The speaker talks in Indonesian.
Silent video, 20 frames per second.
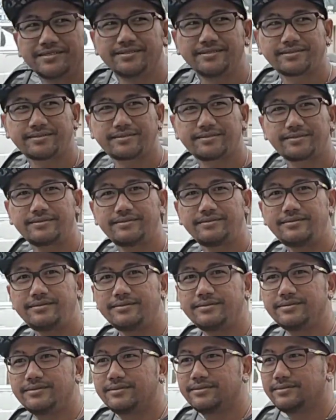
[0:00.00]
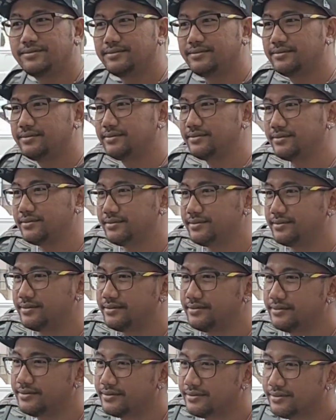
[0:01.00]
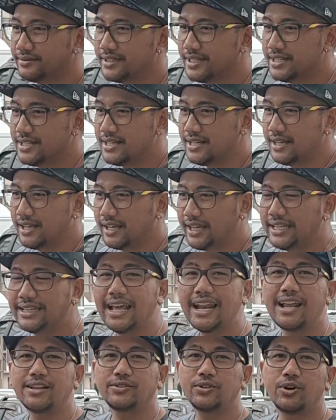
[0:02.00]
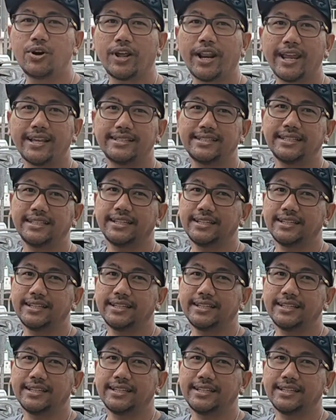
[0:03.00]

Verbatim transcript: Akang pernah berantem nggak sama peliharaan Akang yang lain? Ada Karena kejadian nggak?